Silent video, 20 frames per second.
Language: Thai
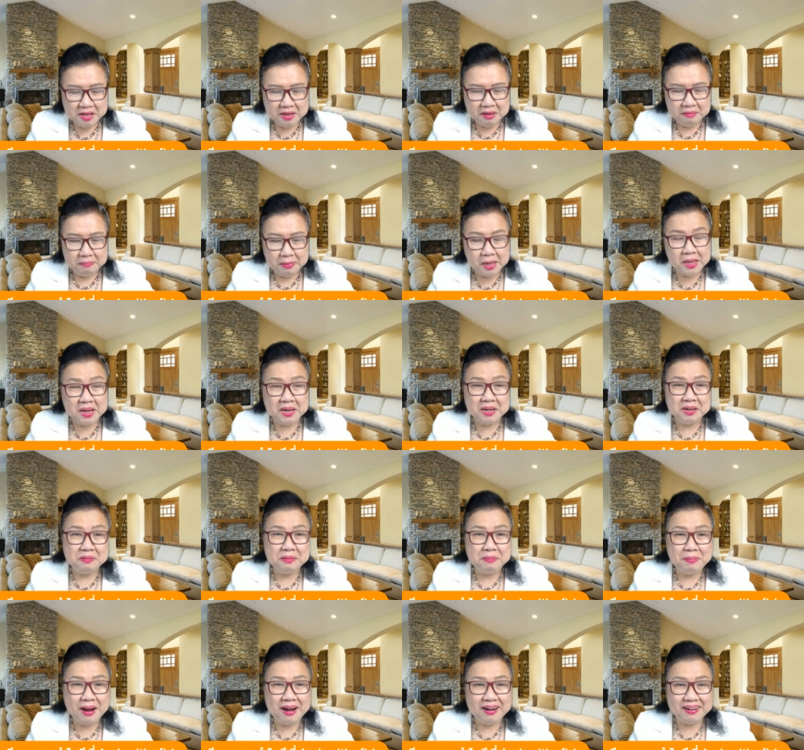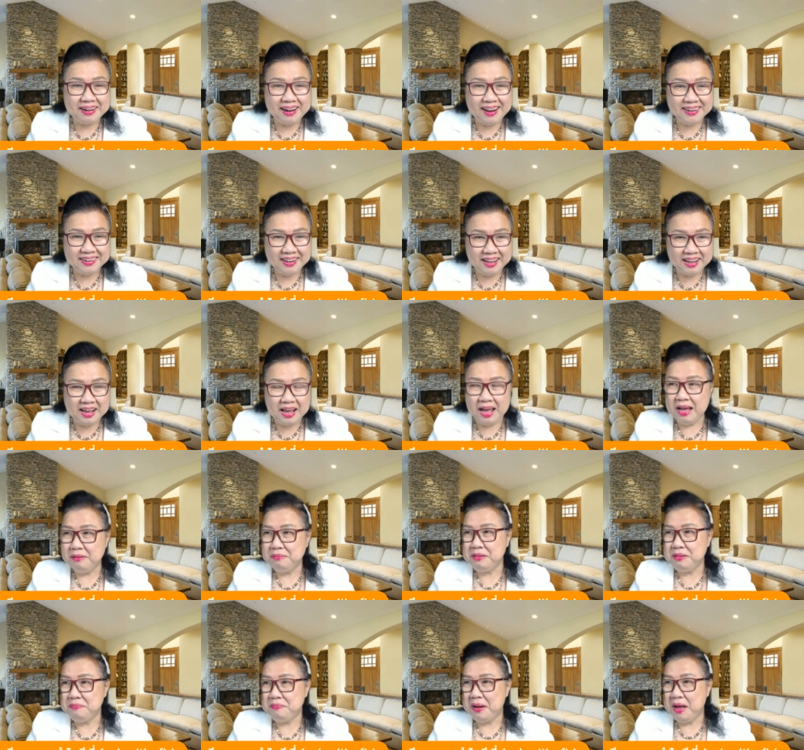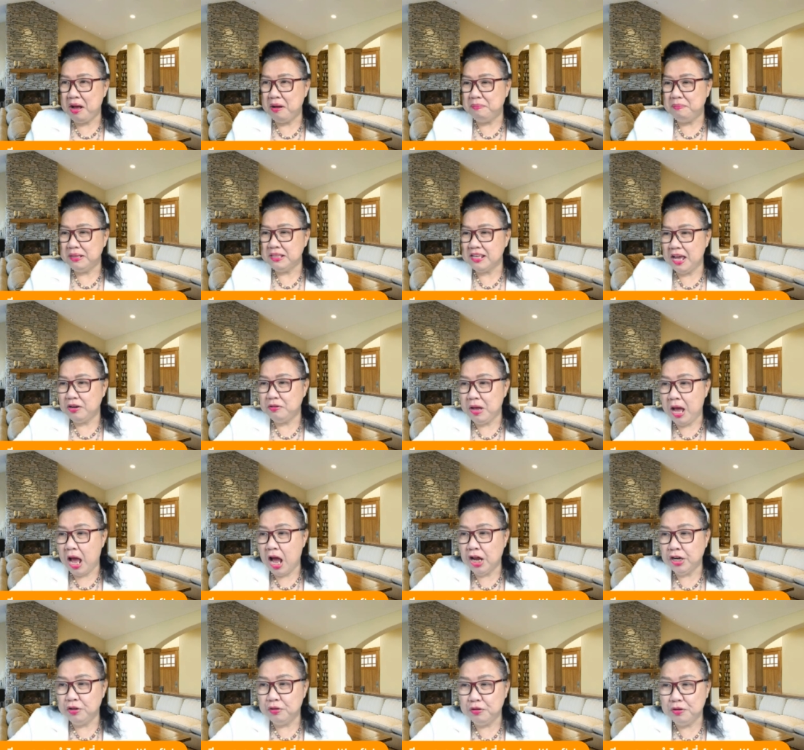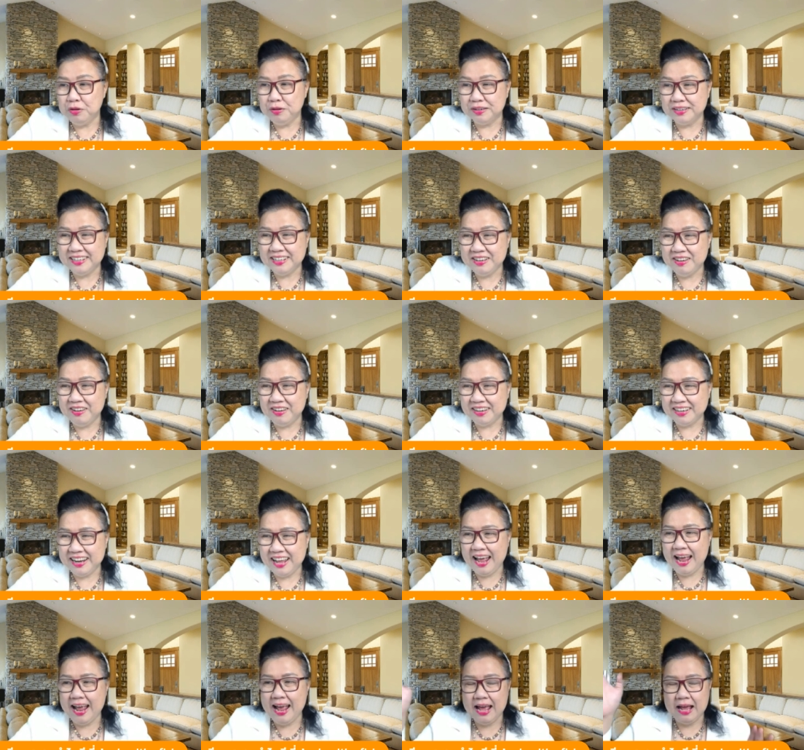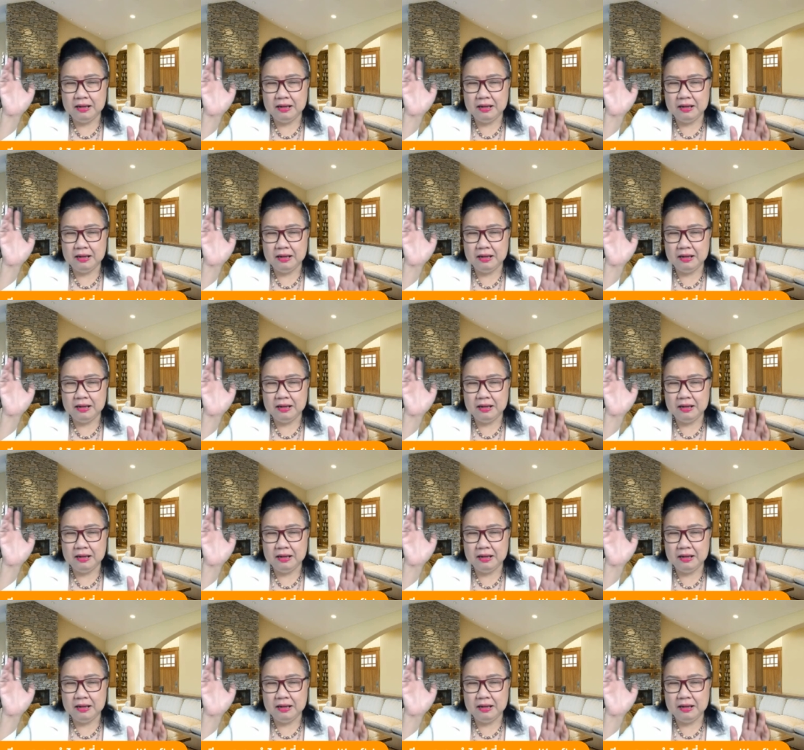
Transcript: เป็นสิ่งที่พี่ปลารักนะคะพี่ปลาเอามาแชร์ด้วยอ้าวเดี๋ยวกดนี้ก่อนอ่ะ